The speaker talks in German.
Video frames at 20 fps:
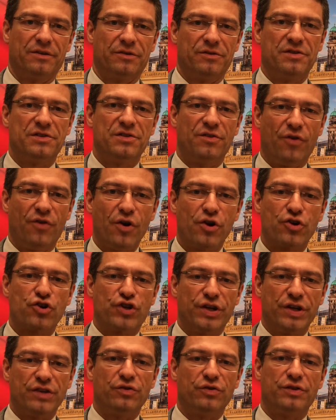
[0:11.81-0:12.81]
Diese Woche
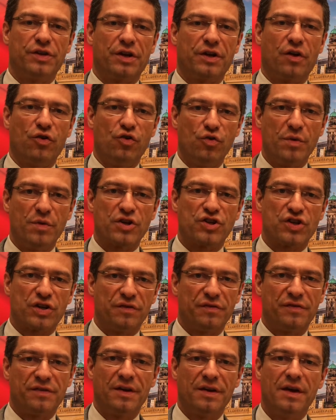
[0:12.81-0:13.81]
steht unter der
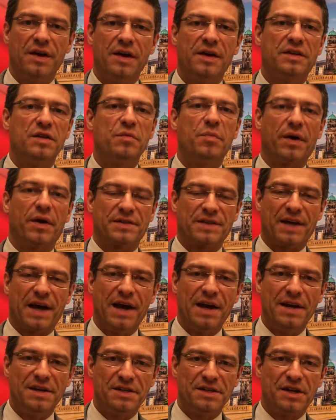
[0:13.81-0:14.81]
Überschrift, die
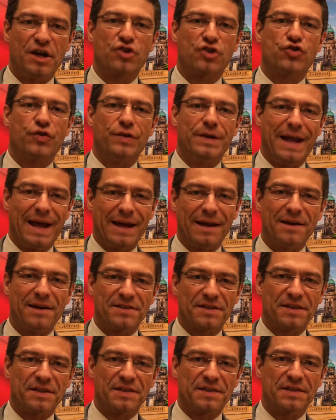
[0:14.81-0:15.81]
Parteien, die da schon länger
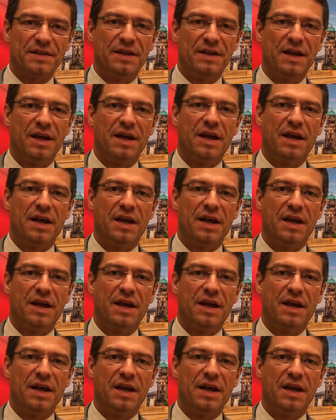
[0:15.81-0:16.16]
sitzen,